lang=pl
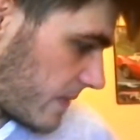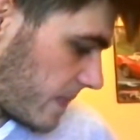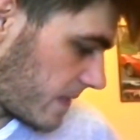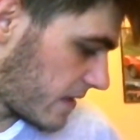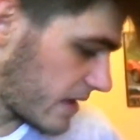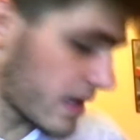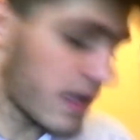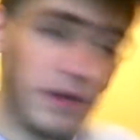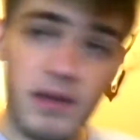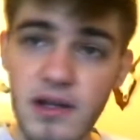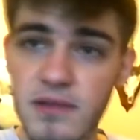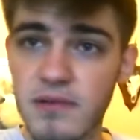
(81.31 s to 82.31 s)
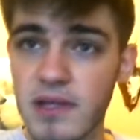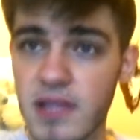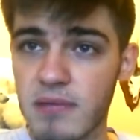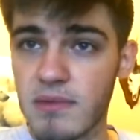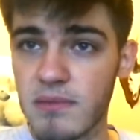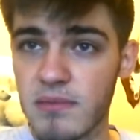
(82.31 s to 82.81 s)
Internetu aktualnie nie
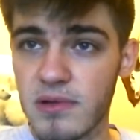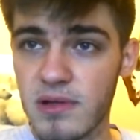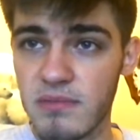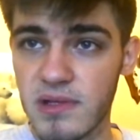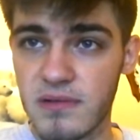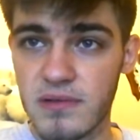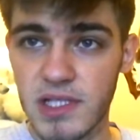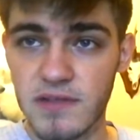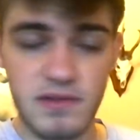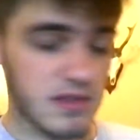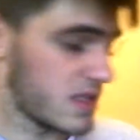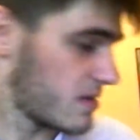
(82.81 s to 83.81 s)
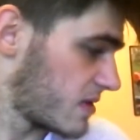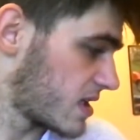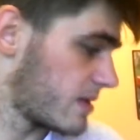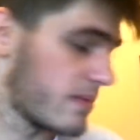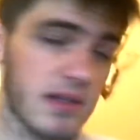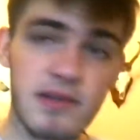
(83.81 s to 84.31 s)
mam, bo chomik udziekł nocy i mi
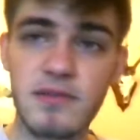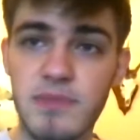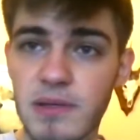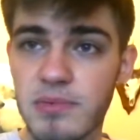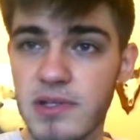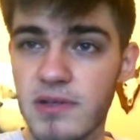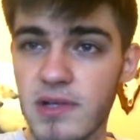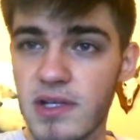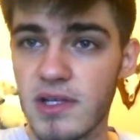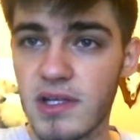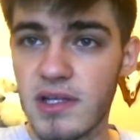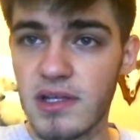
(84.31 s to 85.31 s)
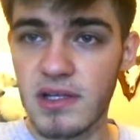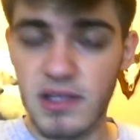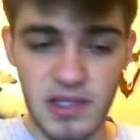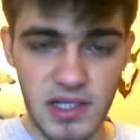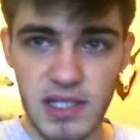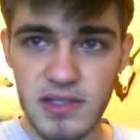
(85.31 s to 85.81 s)
kabel rozpieprzył.
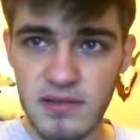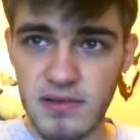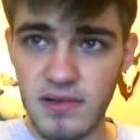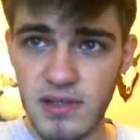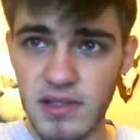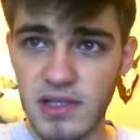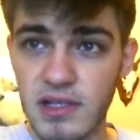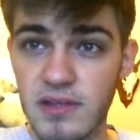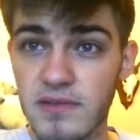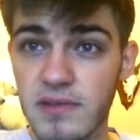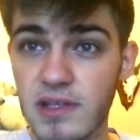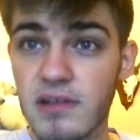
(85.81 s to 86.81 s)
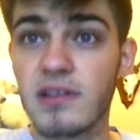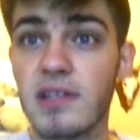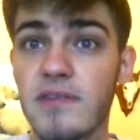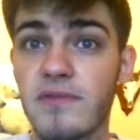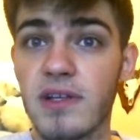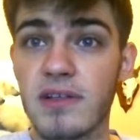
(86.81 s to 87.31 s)
Ja jest godzina, godzina
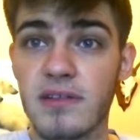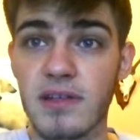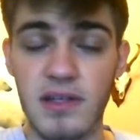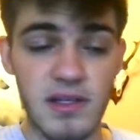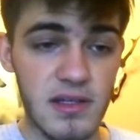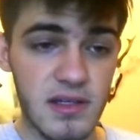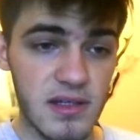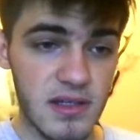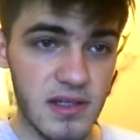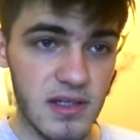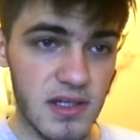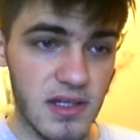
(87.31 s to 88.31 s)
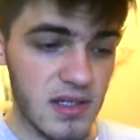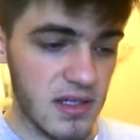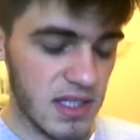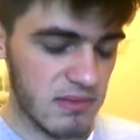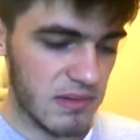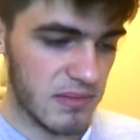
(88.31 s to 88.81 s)
12.
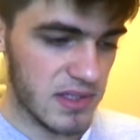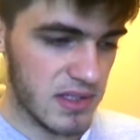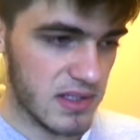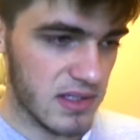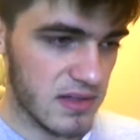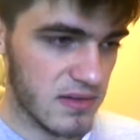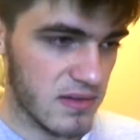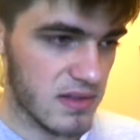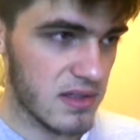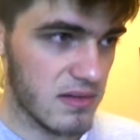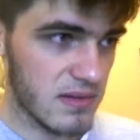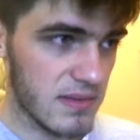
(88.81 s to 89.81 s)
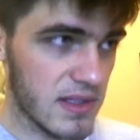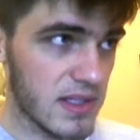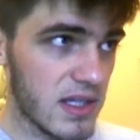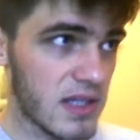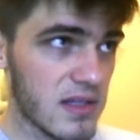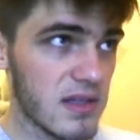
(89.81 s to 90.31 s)
Nie mam internetu. Mam
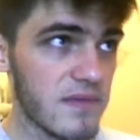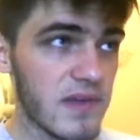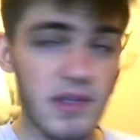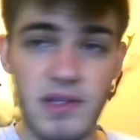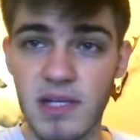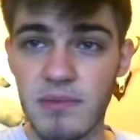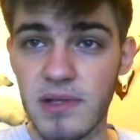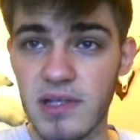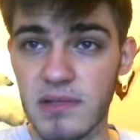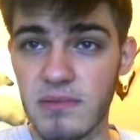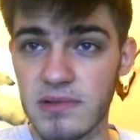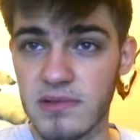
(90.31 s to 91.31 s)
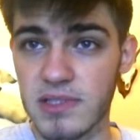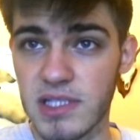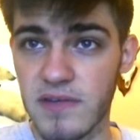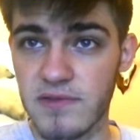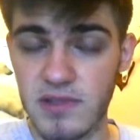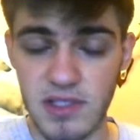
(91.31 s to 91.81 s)
nadzieję, że do wieczora będzie, bo to trzeba
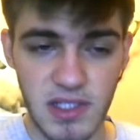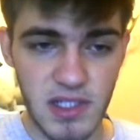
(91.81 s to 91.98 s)
wrzucić.